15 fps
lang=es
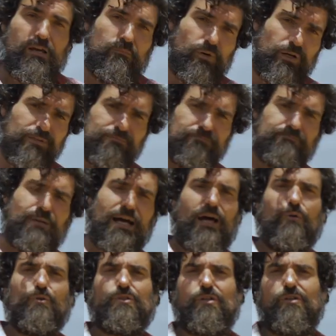Bueno, para
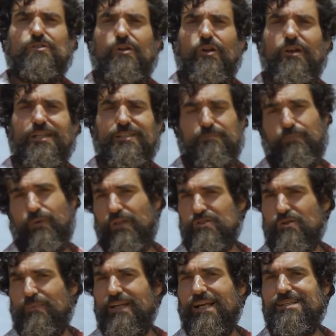gustos los colores, puedes
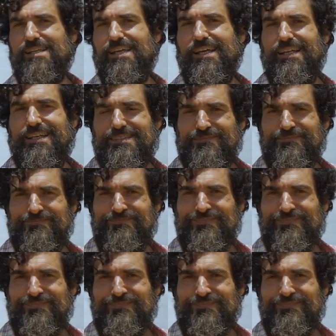opinar si quieres.